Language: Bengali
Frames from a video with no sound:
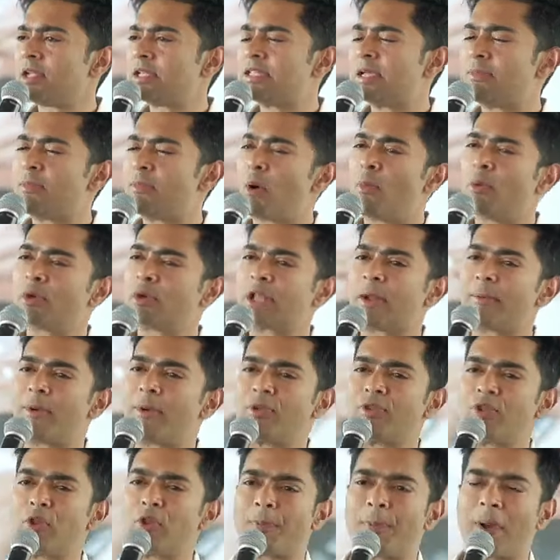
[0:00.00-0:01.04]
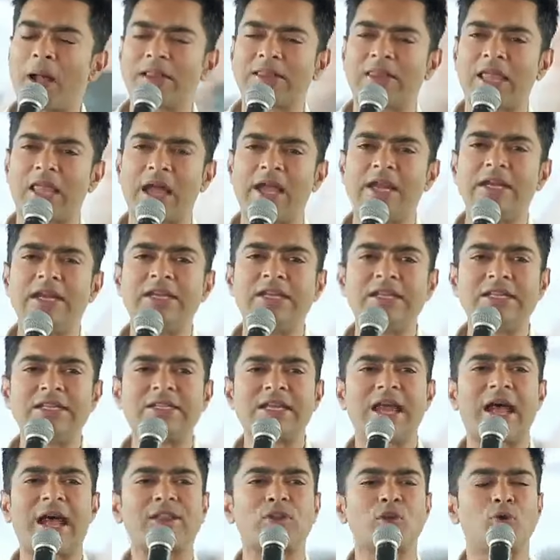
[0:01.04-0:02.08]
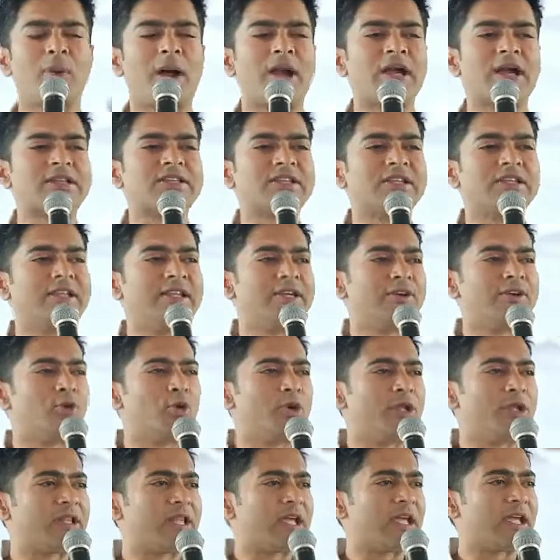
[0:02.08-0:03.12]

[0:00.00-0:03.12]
যে মমতা বন্দ্যোপাধ্যায় নিজে এতবার শিলিগুড়িতে